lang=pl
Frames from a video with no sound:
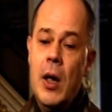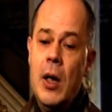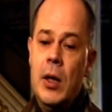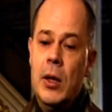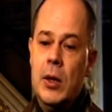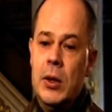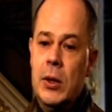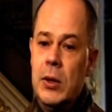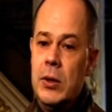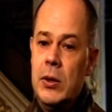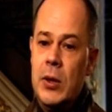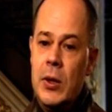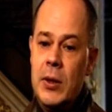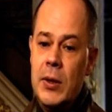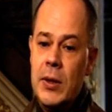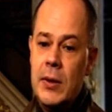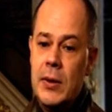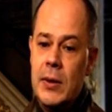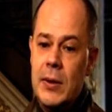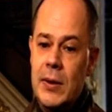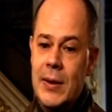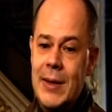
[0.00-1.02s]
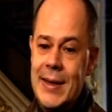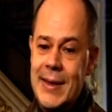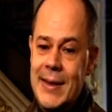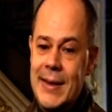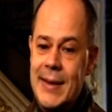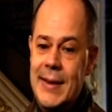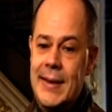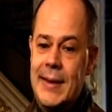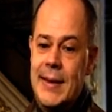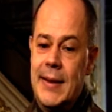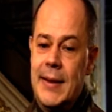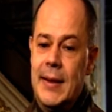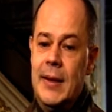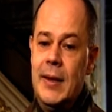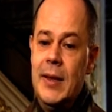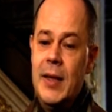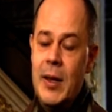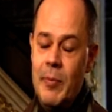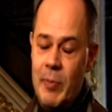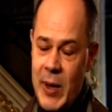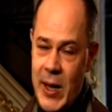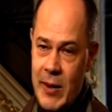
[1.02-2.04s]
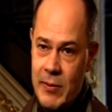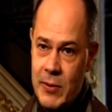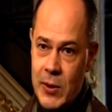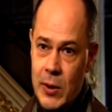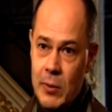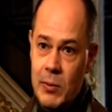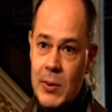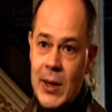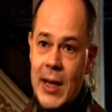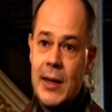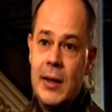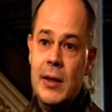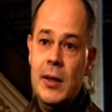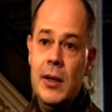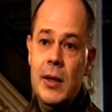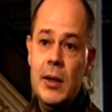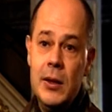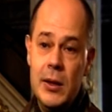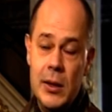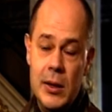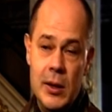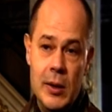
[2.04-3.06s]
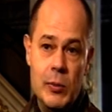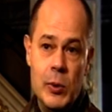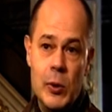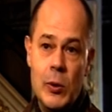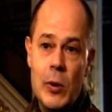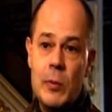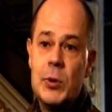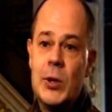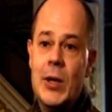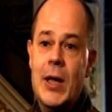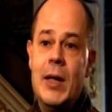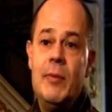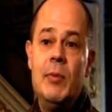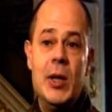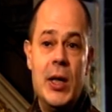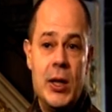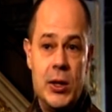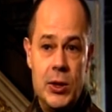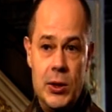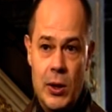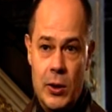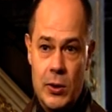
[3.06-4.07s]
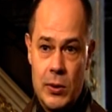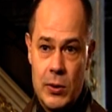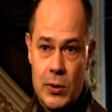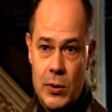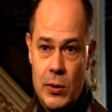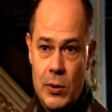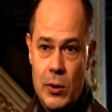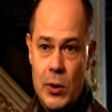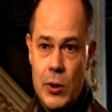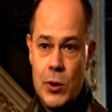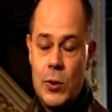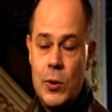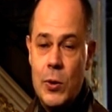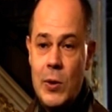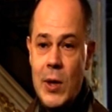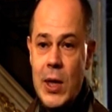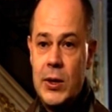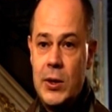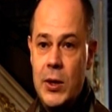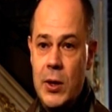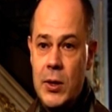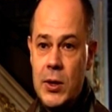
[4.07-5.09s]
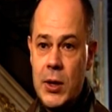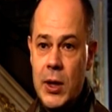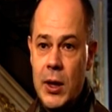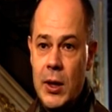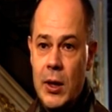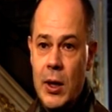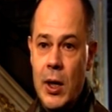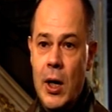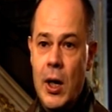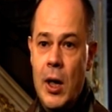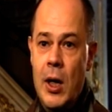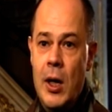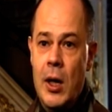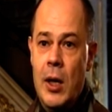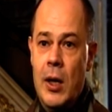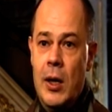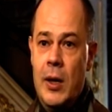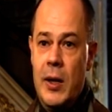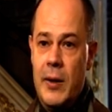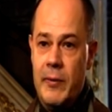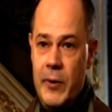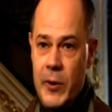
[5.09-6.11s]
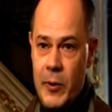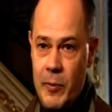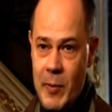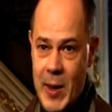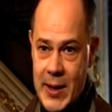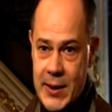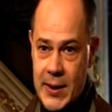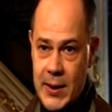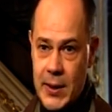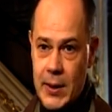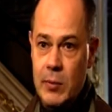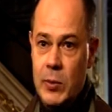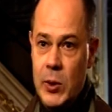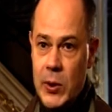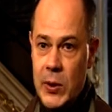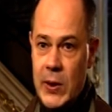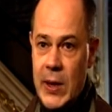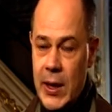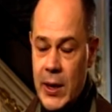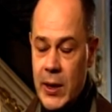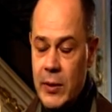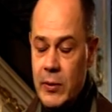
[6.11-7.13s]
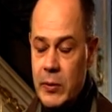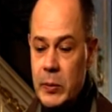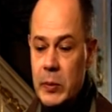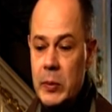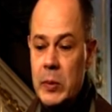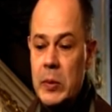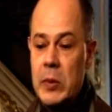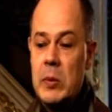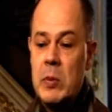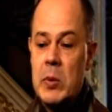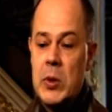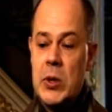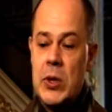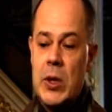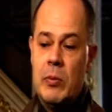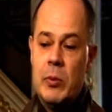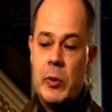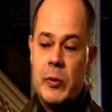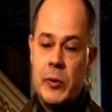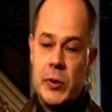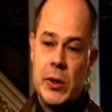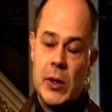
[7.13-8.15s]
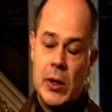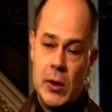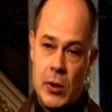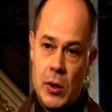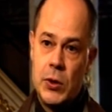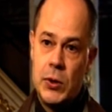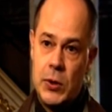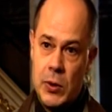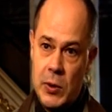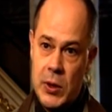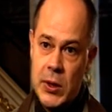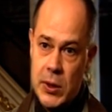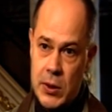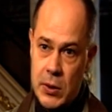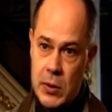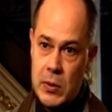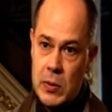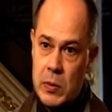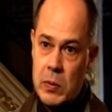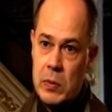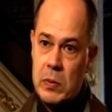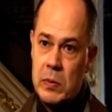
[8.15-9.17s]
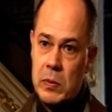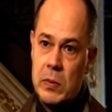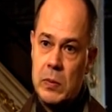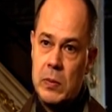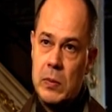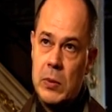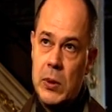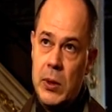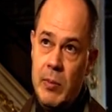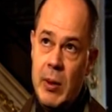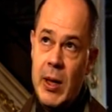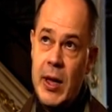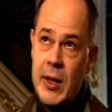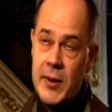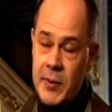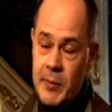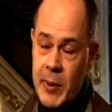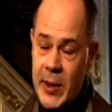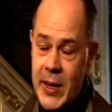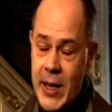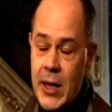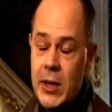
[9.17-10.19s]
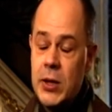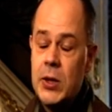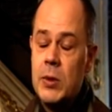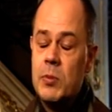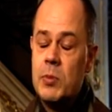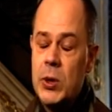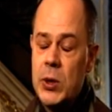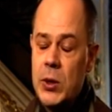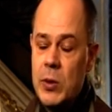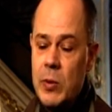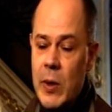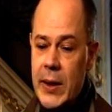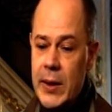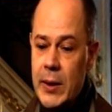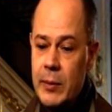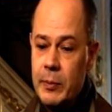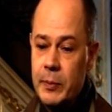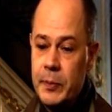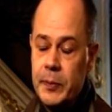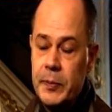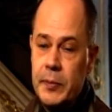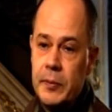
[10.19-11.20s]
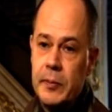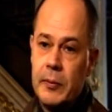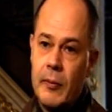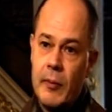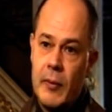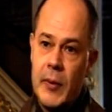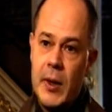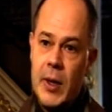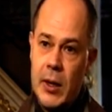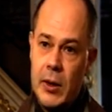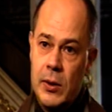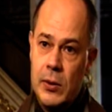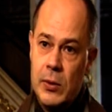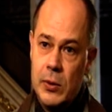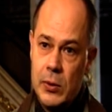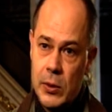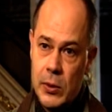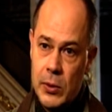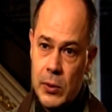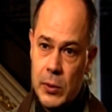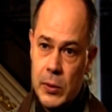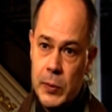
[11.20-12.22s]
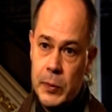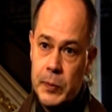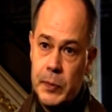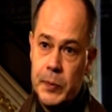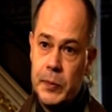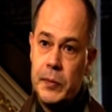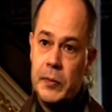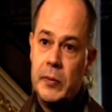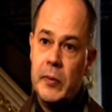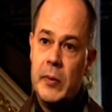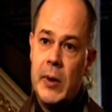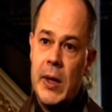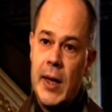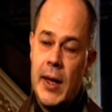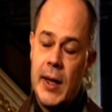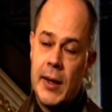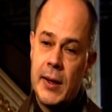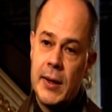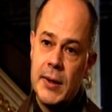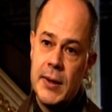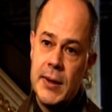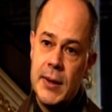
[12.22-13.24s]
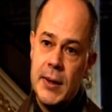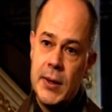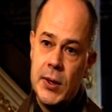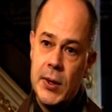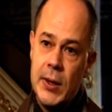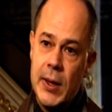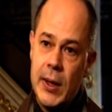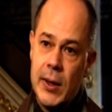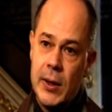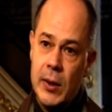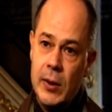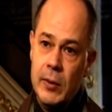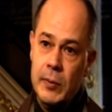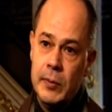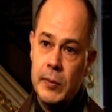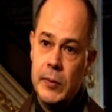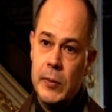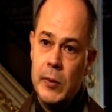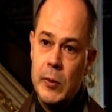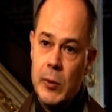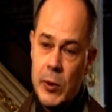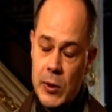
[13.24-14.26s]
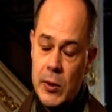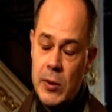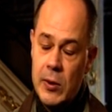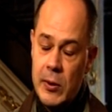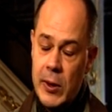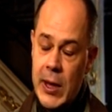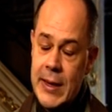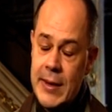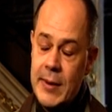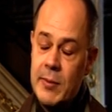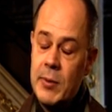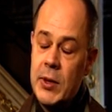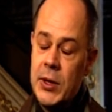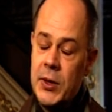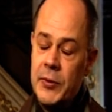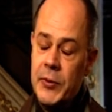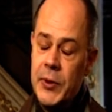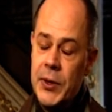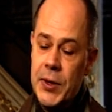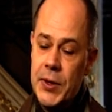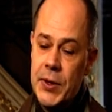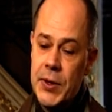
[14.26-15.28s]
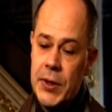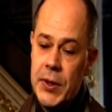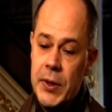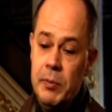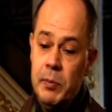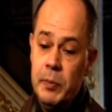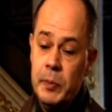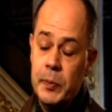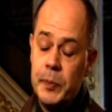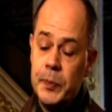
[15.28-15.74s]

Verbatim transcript: Y, to jest nieprawdą, tak nigdy nie było, przynajmniej na Śląsku. Sztuka śląskiej reformacji, bo taki y, można mówić, ten kościół jest chyba najwspanialszym przykładem mm, tego nurtu artystycznego razem ze Świdnickim,